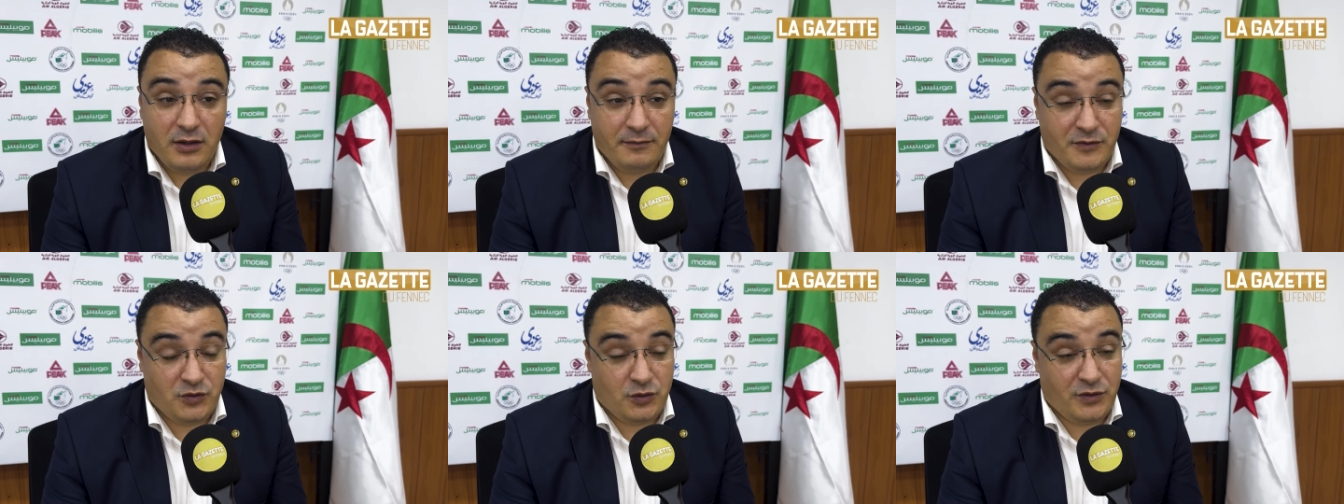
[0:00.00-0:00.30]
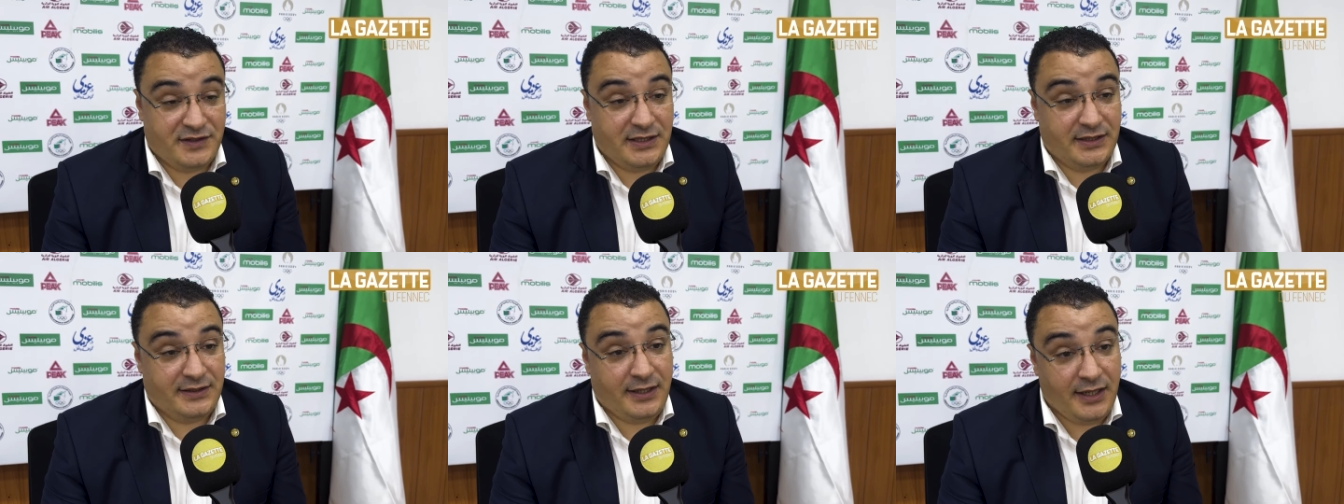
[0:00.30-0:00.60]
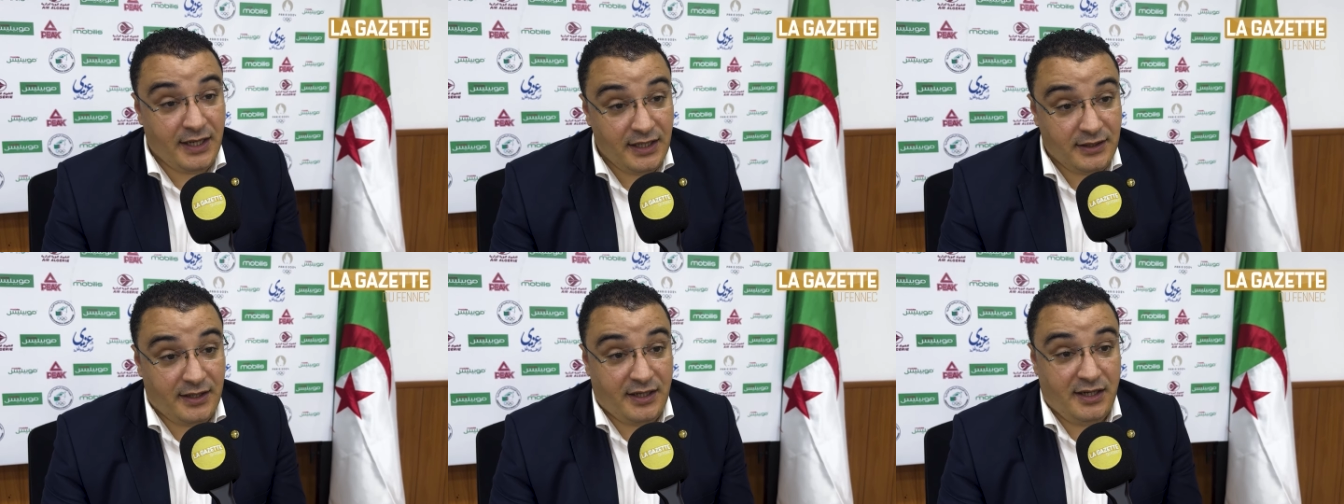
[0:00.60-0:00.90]
parce que c'est
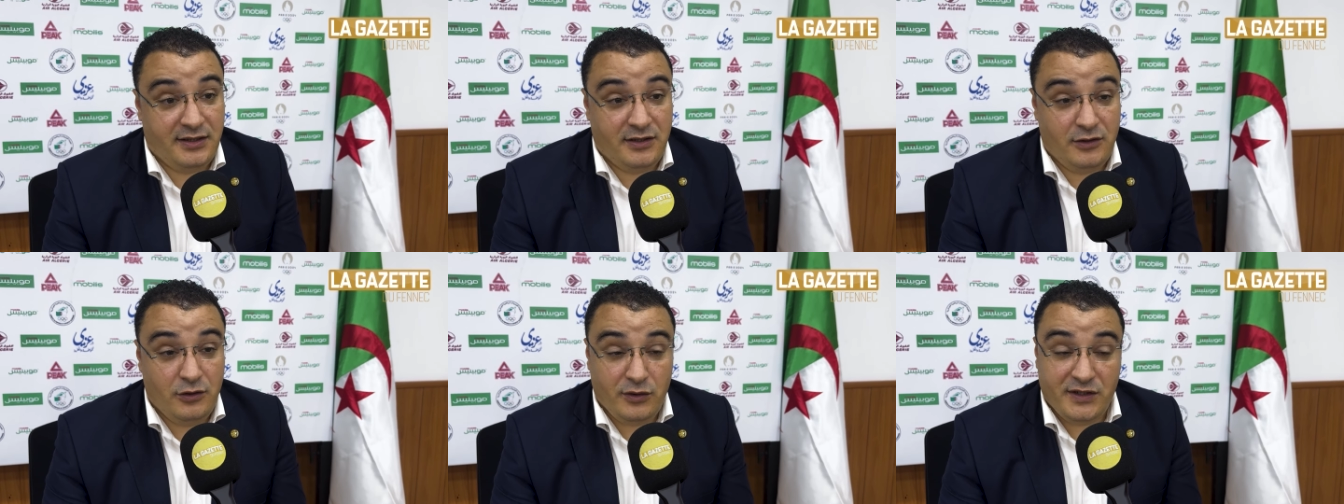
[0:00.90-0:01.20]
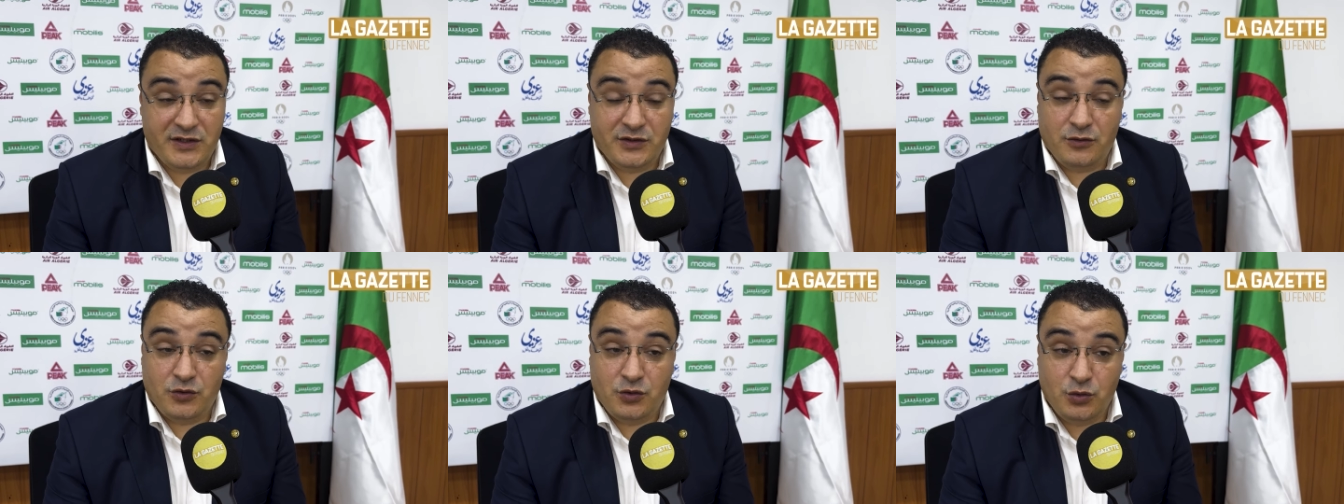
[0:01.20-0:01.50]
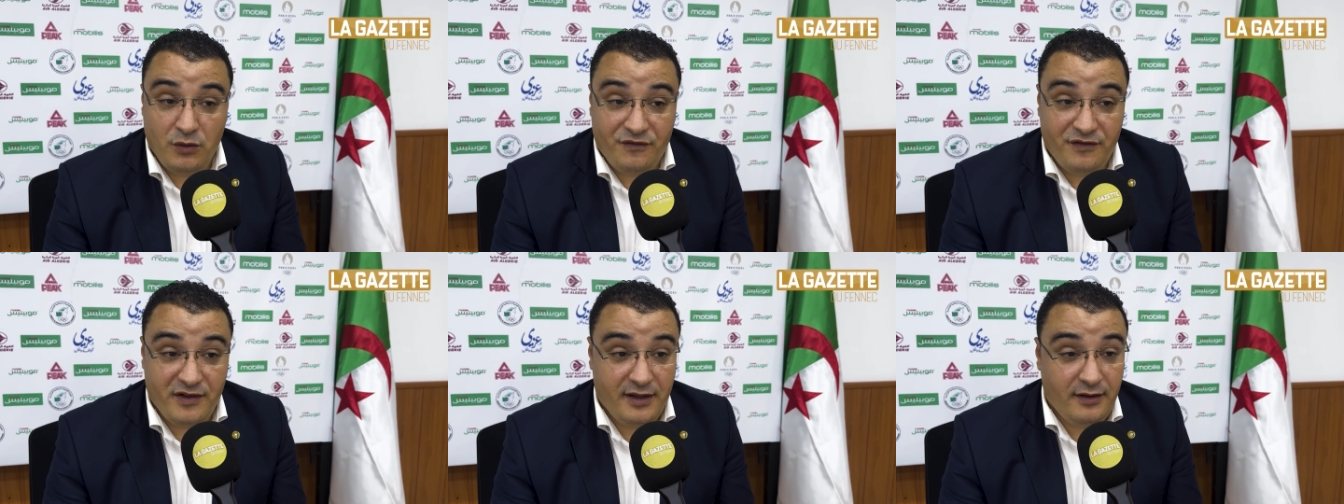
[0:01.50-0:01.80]
très très dur, ils ont
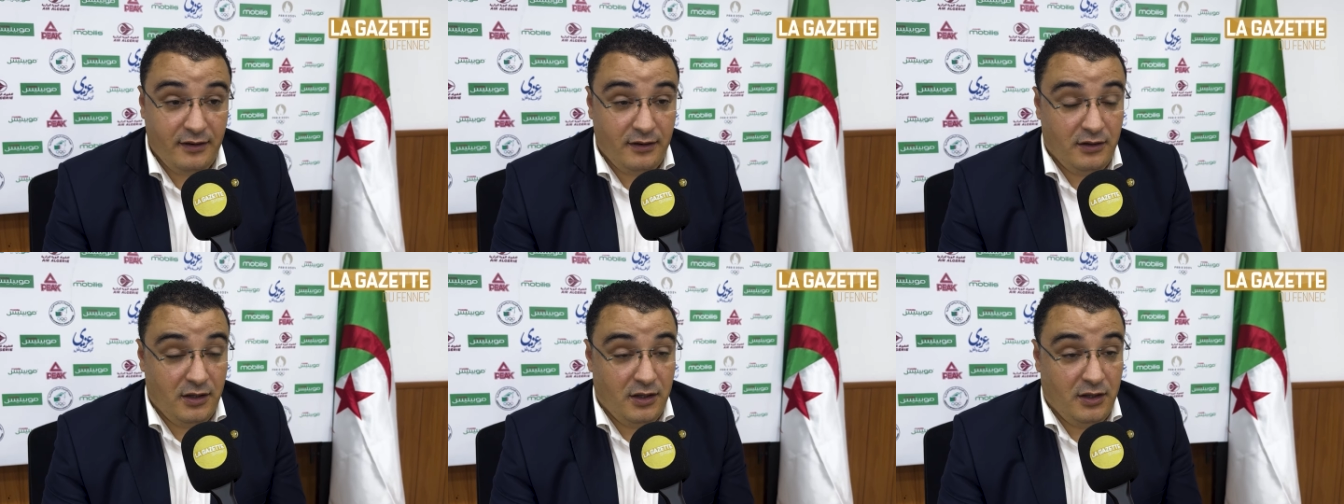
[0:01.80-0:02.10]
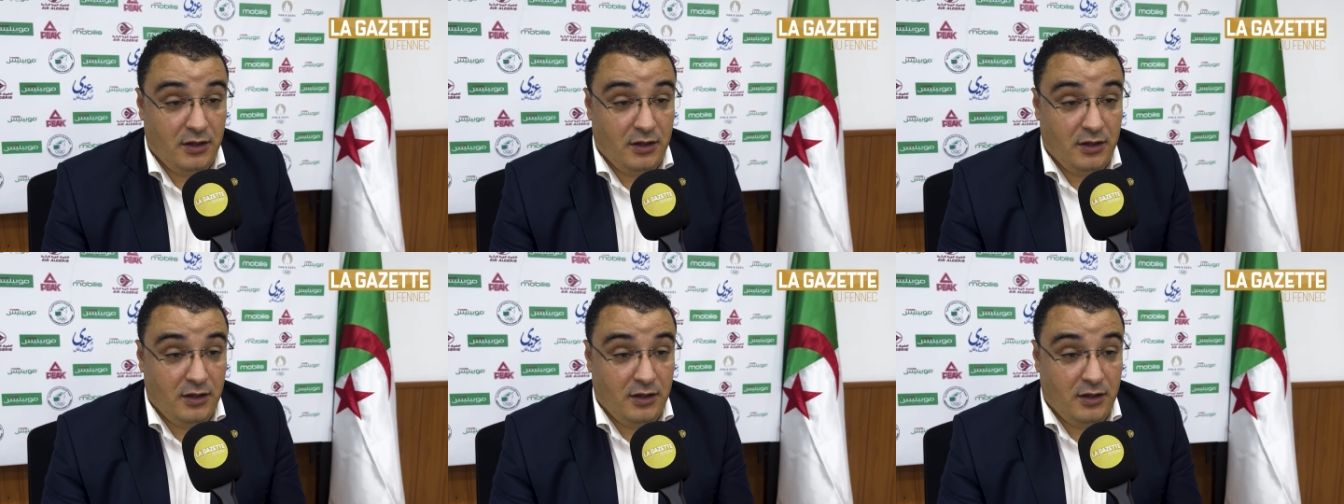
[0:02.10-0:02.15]
souffert.